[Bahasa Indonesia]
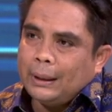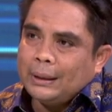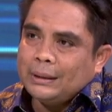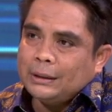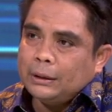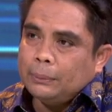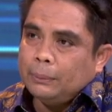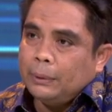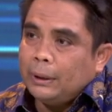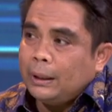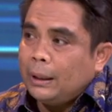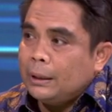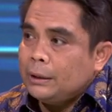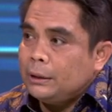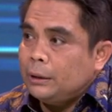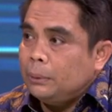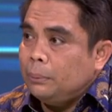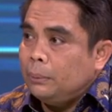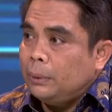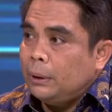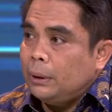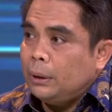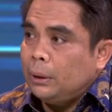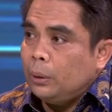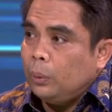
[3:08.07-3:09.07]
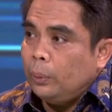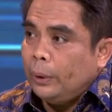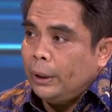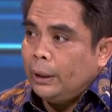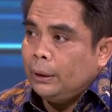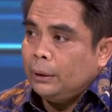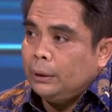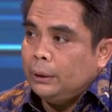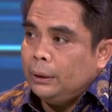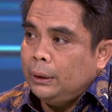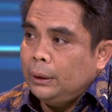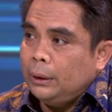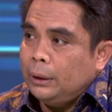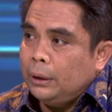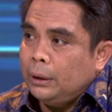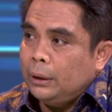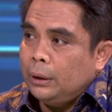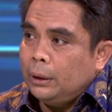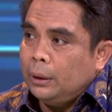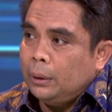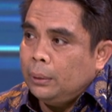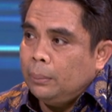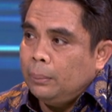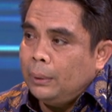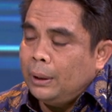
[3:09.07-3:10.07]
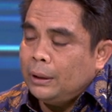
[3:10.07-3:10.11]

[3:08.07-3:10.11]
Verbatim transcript: customer-customer wealth di uh,